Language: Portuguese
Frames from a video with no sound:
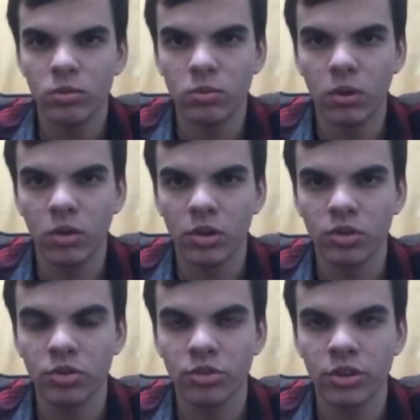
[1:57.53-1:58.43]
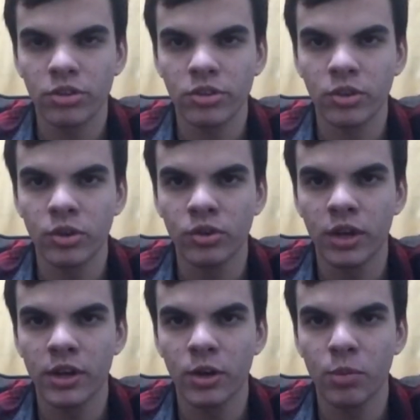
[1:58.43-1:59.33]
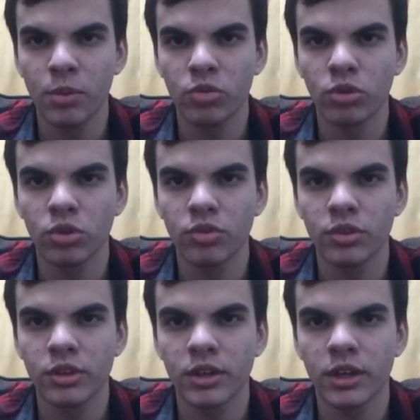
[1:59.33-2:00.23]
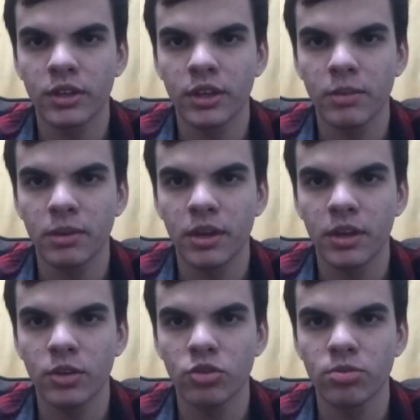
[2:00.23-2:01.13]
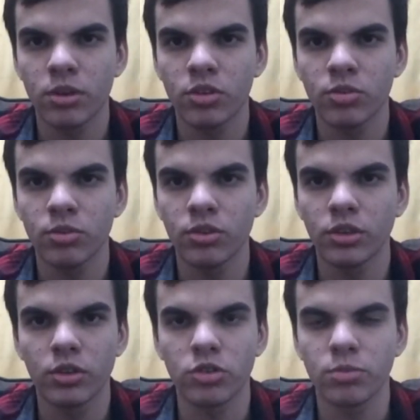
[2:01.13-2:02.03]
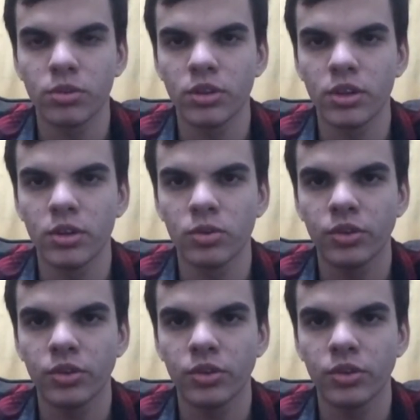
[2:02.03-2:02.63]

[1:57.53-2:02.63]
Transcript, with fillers: Bom, a sugestão que eu daria ao pessoal do Vitrine Acadêmica é que nos próximos anos poderiam